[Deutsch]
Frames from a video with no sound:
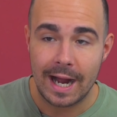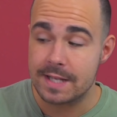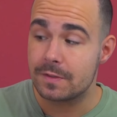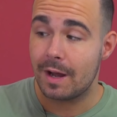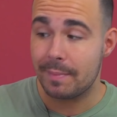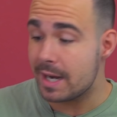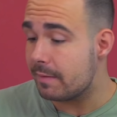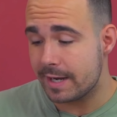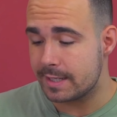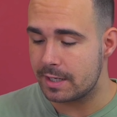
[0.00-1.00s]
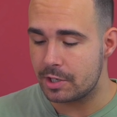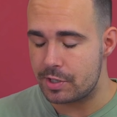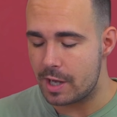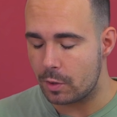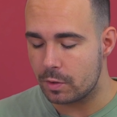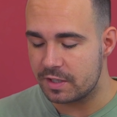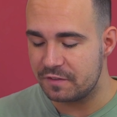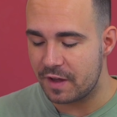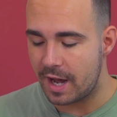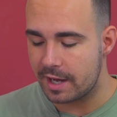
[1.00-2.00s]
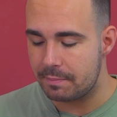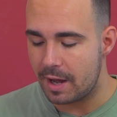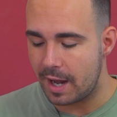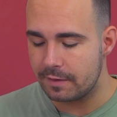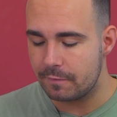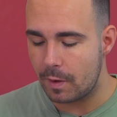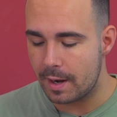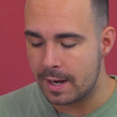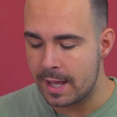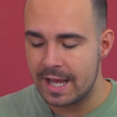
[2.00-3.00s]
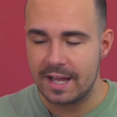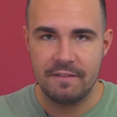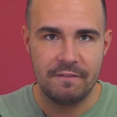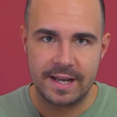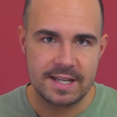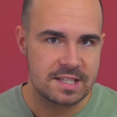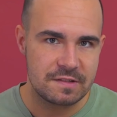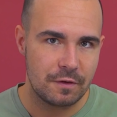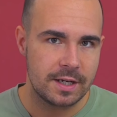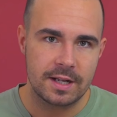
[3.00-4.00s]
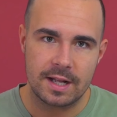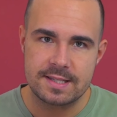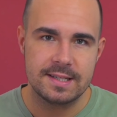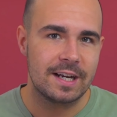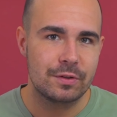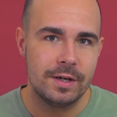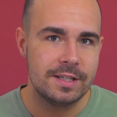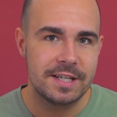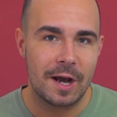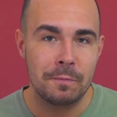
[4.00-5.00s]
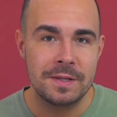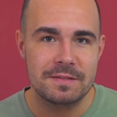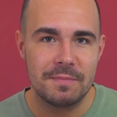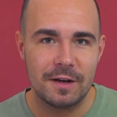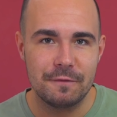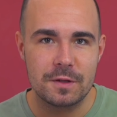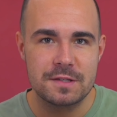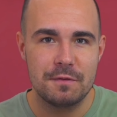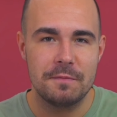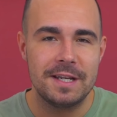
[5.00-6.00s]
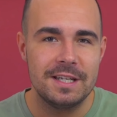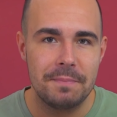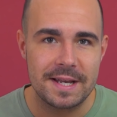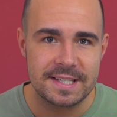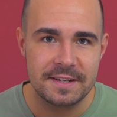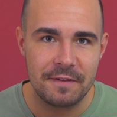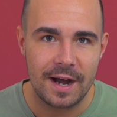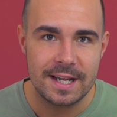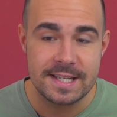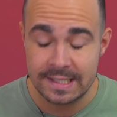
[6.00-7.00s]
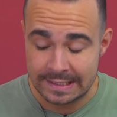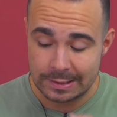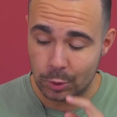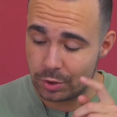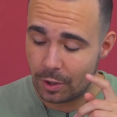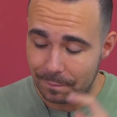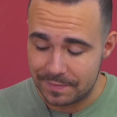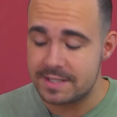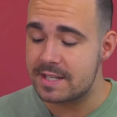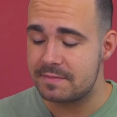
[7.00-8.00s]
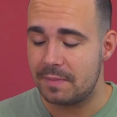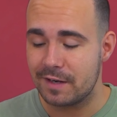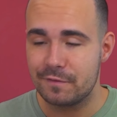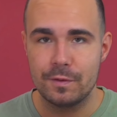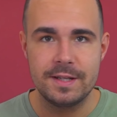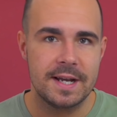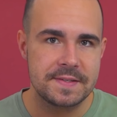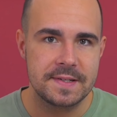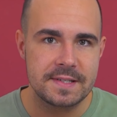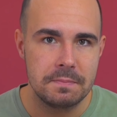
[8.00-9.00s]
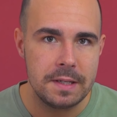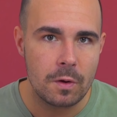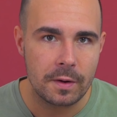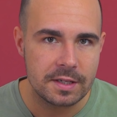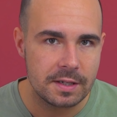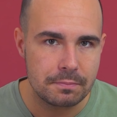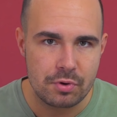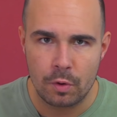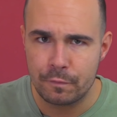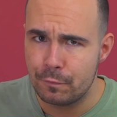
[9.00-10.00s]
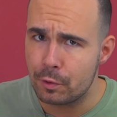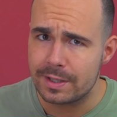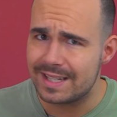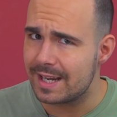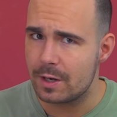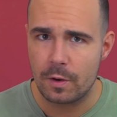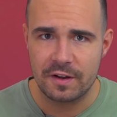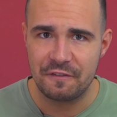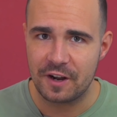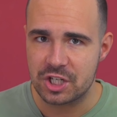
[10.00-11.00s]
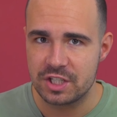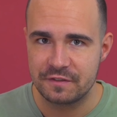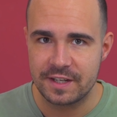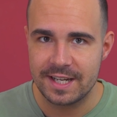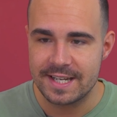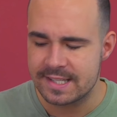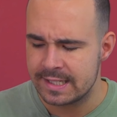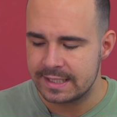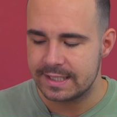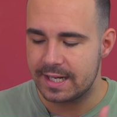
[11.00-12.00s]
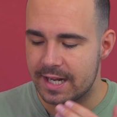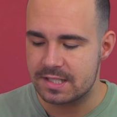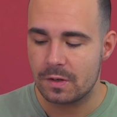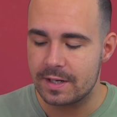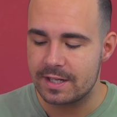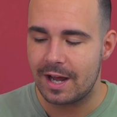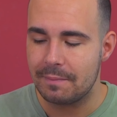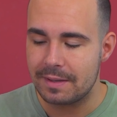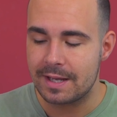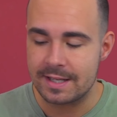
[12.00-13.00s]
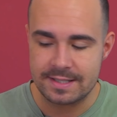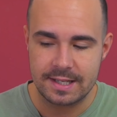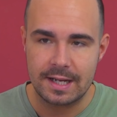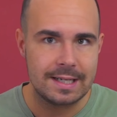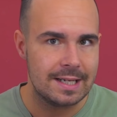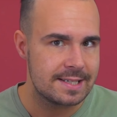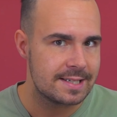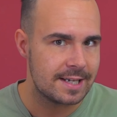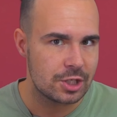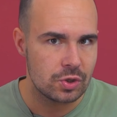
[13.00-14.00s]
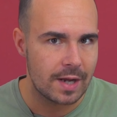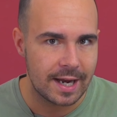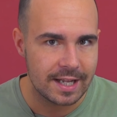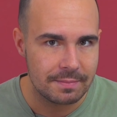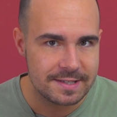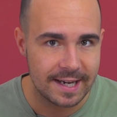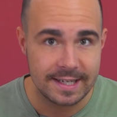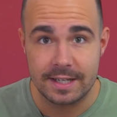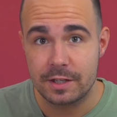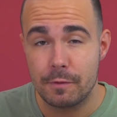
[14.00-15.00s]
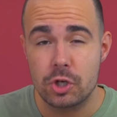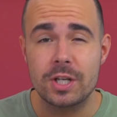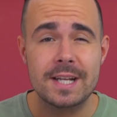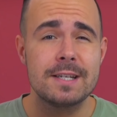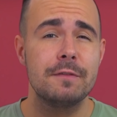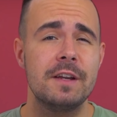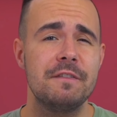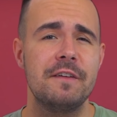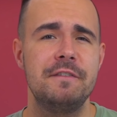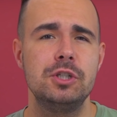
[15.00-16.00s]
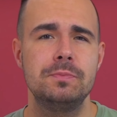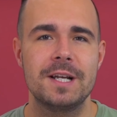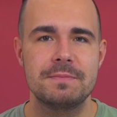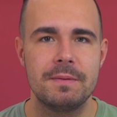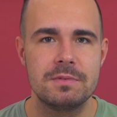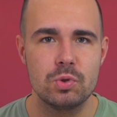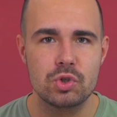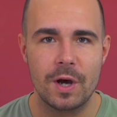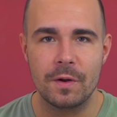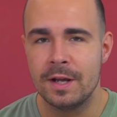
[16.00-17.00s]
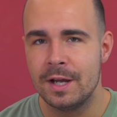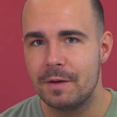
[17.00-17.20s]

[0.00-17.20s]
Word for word: Also am Ende werde ich dann natürlich auch noch die Frage beantworten, welches von den ganzen aktuellen Xiaomi Smartphones für wen die bessere Wahl ist und ob dieses Smartphone hier, also das Mi 9T Pro, wirklich der neue Flaggschiff-Killer ist. Denn als solchen haben es ja in letzter Zeit schon einige bezeichnet. Ich wünsche euch jetzt auf jeden Fall viel Spaß beim Zuschauen.